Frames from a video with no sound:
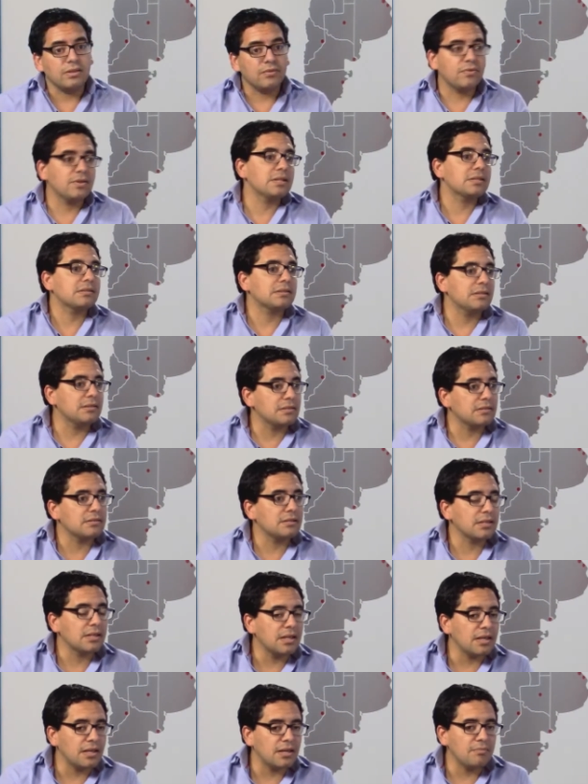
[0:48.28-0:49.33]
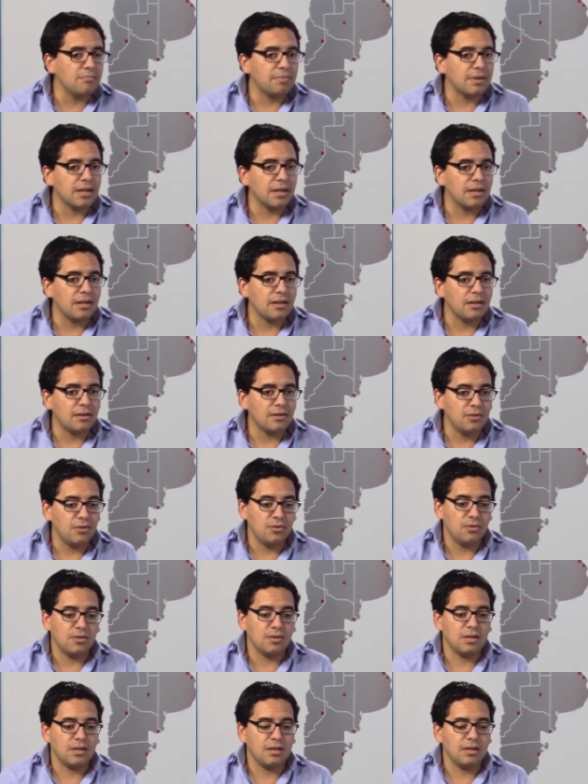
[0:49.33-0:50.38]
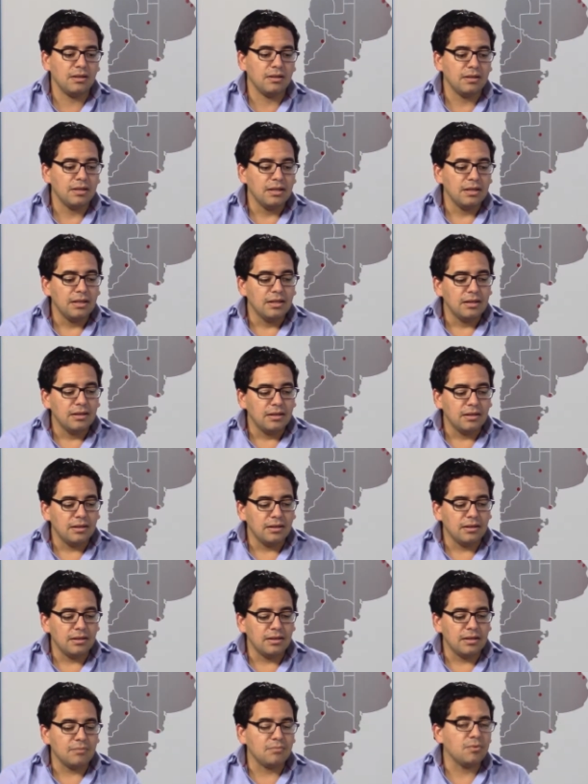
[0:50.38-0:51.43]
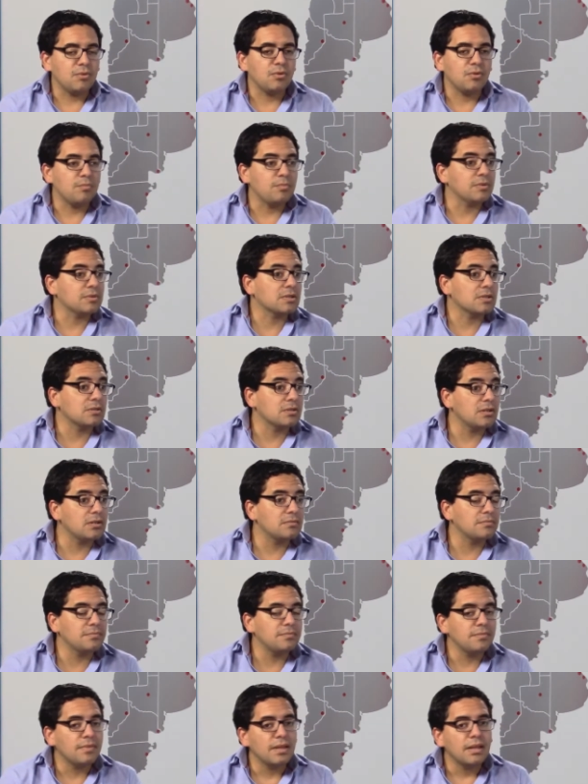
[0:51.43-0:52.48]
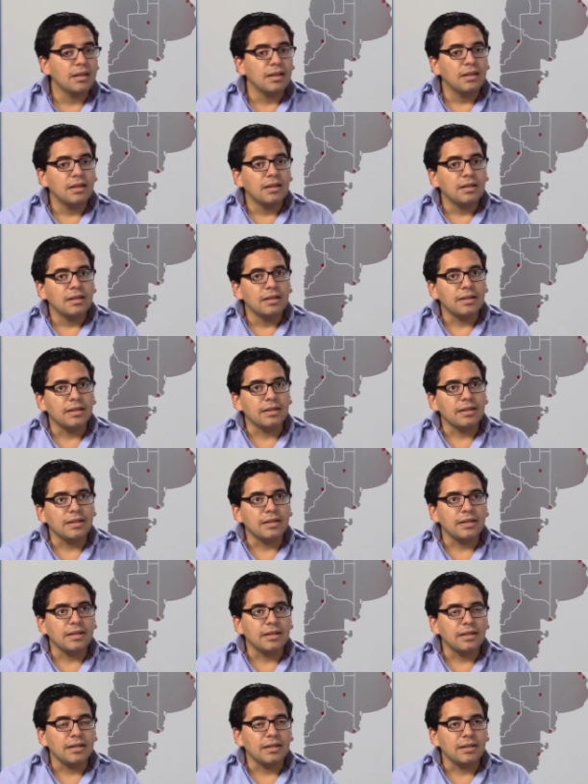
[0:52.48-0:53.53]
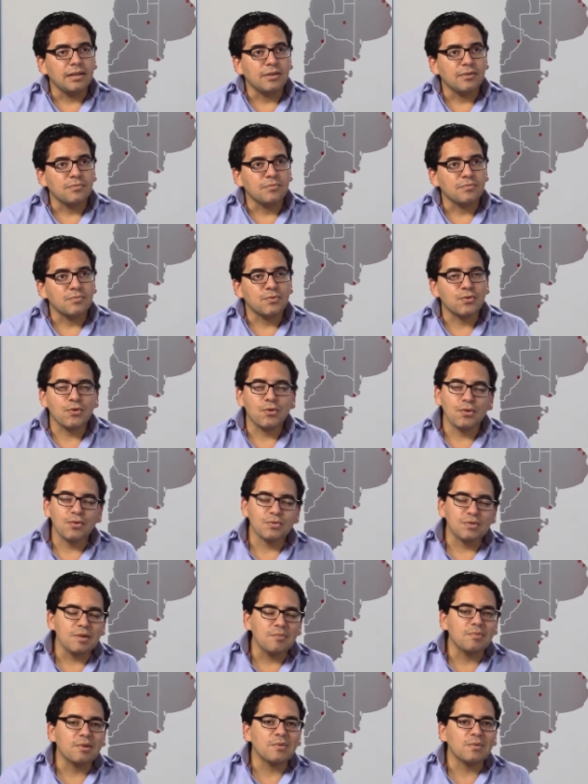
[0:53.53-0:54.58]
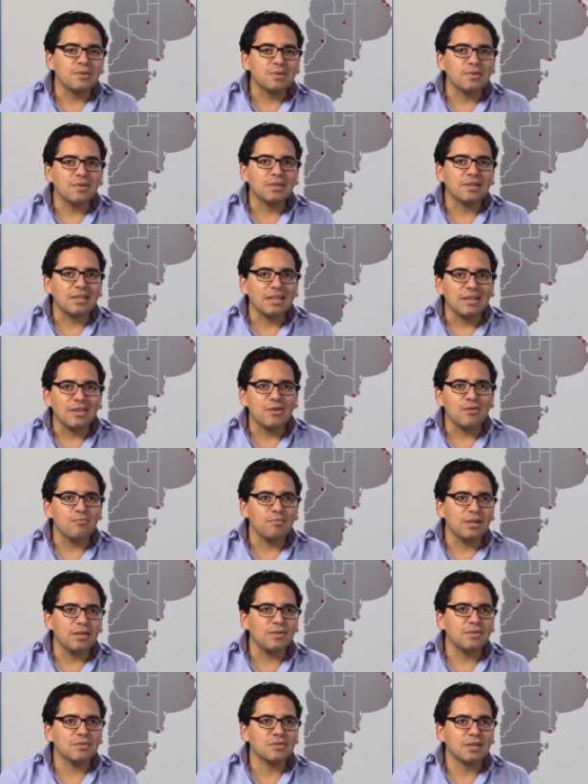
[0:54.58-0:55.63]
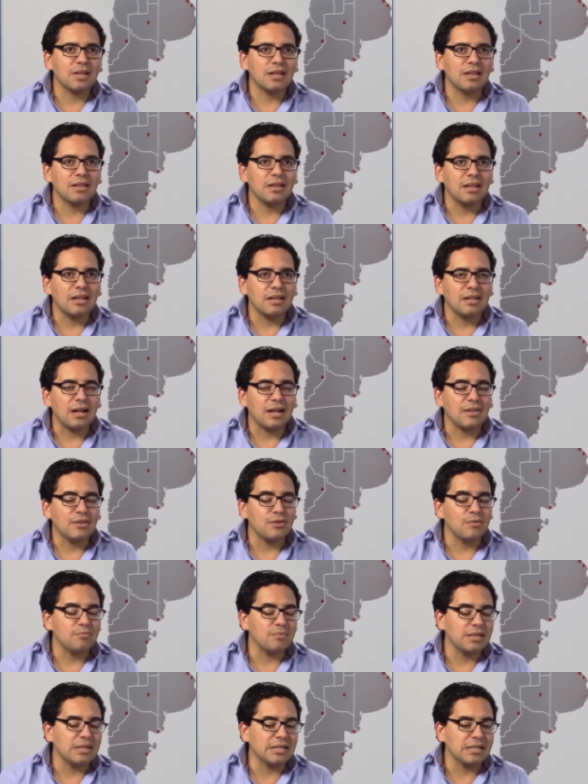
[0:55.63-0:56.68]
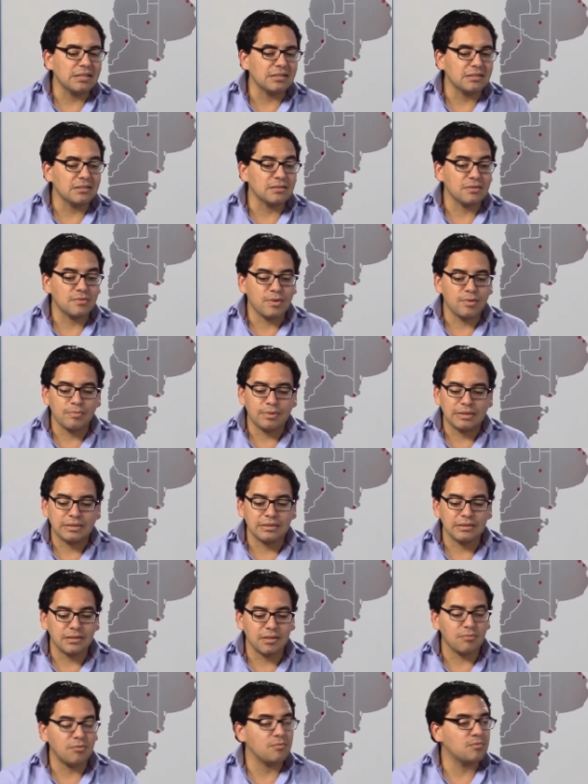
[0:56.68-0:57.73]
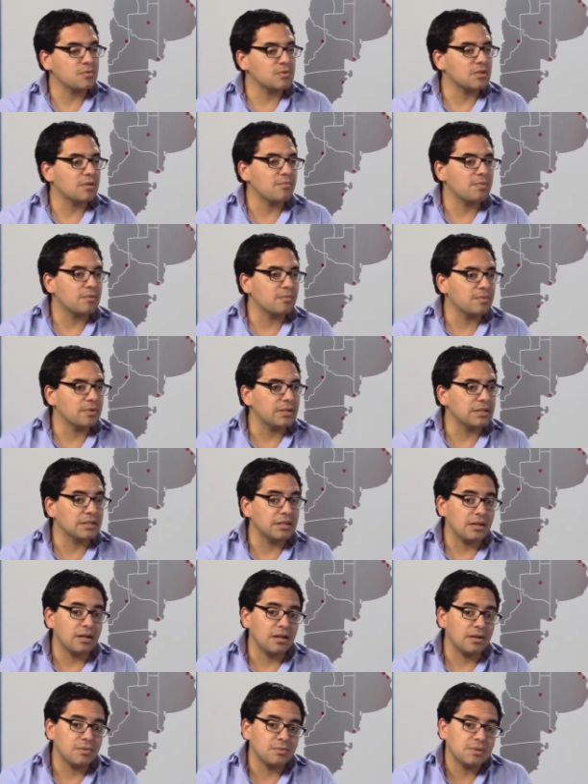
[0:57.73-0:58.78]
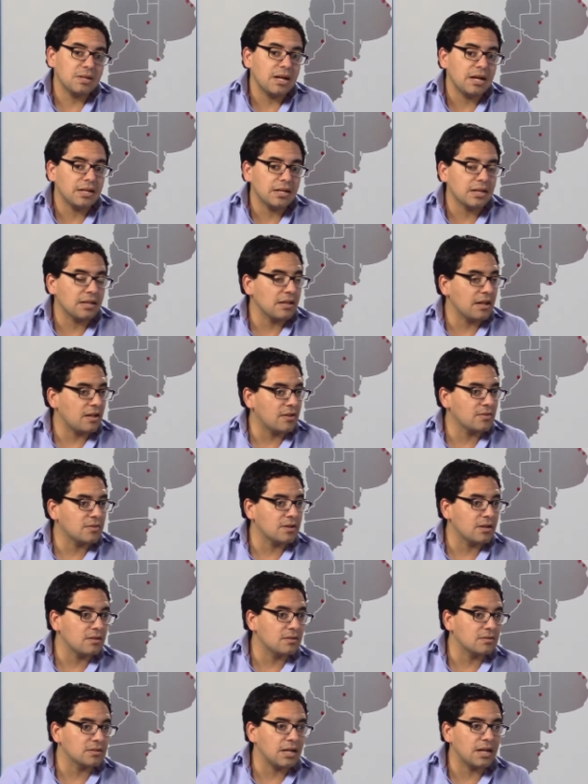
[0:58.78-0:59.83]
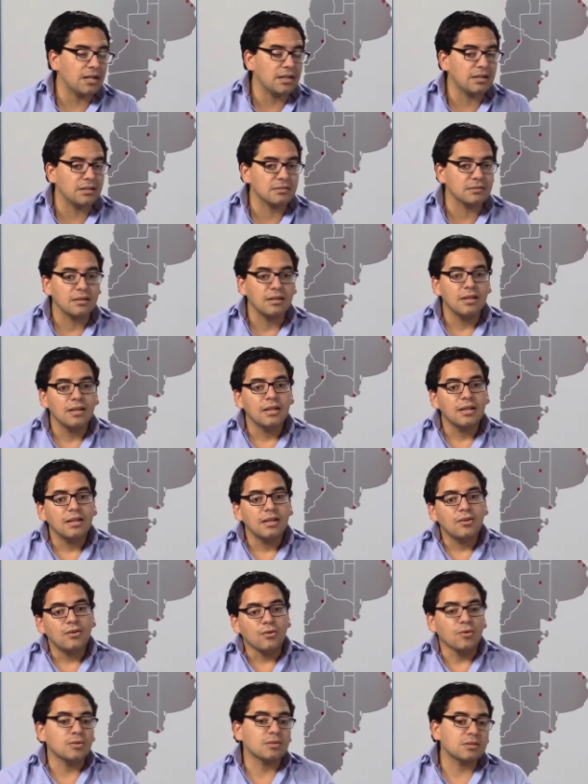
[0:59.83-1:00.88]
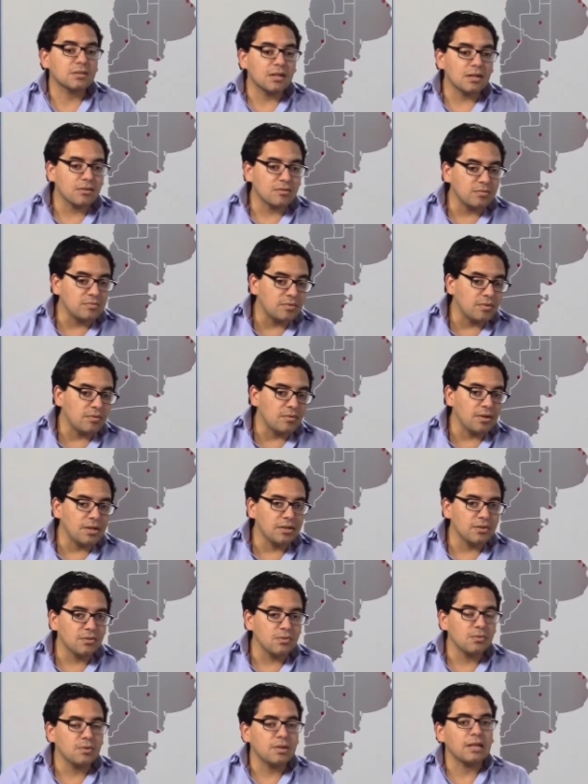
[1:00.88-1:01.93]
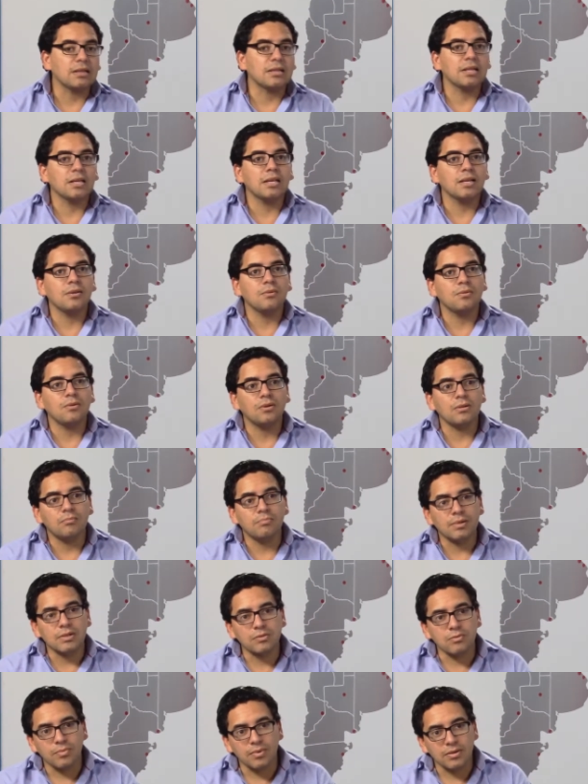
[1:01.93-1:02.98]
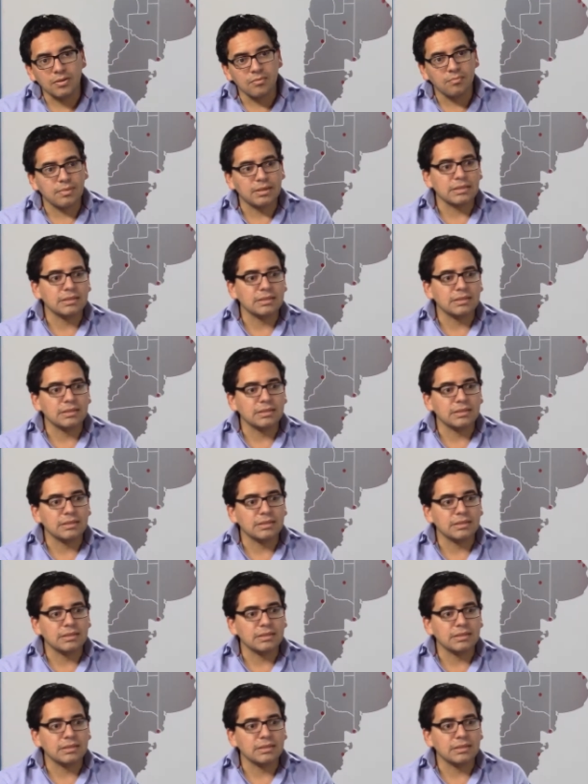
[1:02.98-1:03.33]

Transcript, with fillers: difícil, si se quiere, para los que éramos oposición. Eh, yo siempre cuento que del 2011 al, 2015, si bien presentamos muchas propuestas, algunas han quedado encajonadas, otras como el boleto educativo, el presupuesto